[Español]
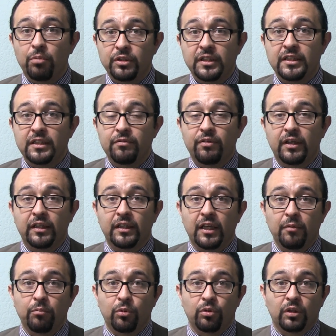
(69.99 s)
pues es
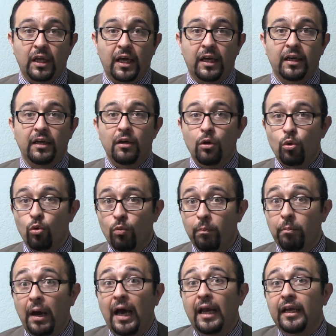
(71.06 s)
diferente a importar
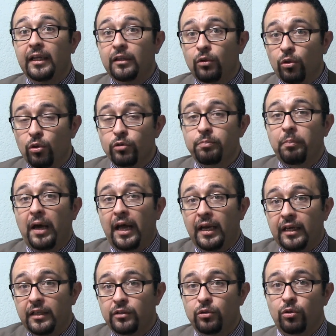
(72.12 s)
un palet o dos
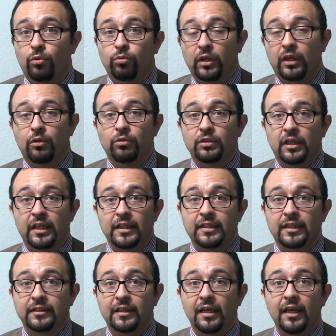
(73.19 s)
palets o una cosa de
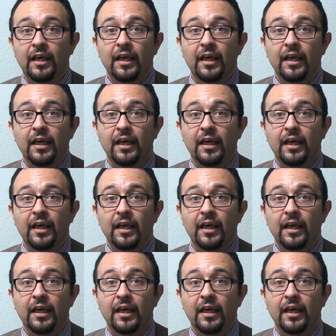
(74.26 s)
esas.